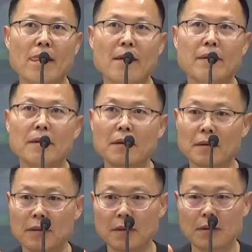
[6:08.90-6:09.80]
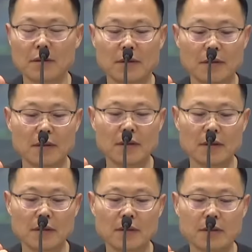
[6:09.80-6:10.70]
그러니까
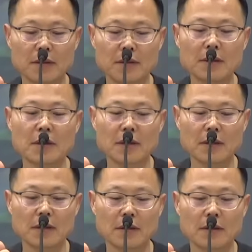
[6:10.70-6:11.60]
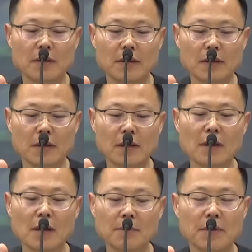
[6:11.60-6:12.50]
이, 진실이 이,
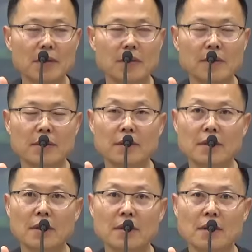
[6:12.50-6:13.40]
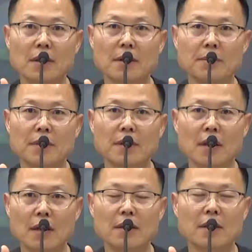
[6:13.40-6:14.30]
게 한번 이렇게 실감이
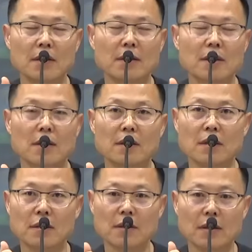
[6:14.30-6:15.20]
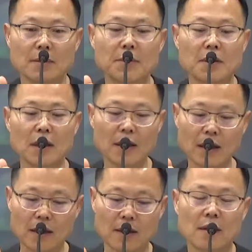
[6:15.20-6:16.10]
돼야 돼 이게 이게 실감이
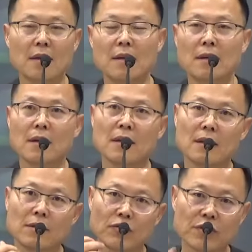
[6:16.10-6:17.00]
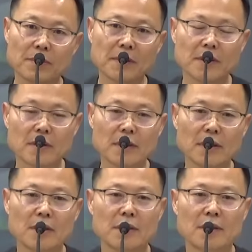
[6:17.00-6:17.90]
돼야 이 뒤집어진
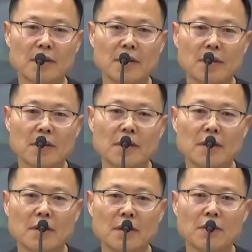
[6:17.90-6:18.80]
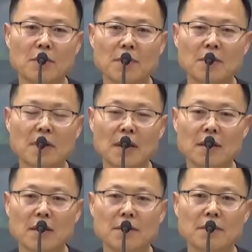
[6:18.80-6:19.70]
그러니까 예, 전도
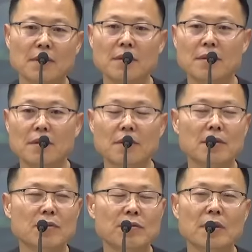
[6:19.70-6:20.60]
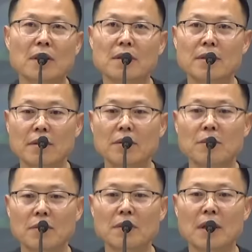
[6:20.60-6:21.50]
몽상이라고 그러죠 중생을
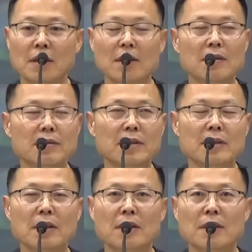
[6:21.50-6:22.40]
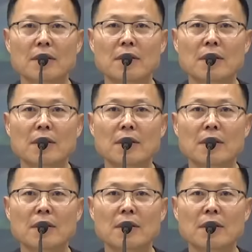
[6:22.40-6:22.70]
전도 몽상이라고 그러잖아요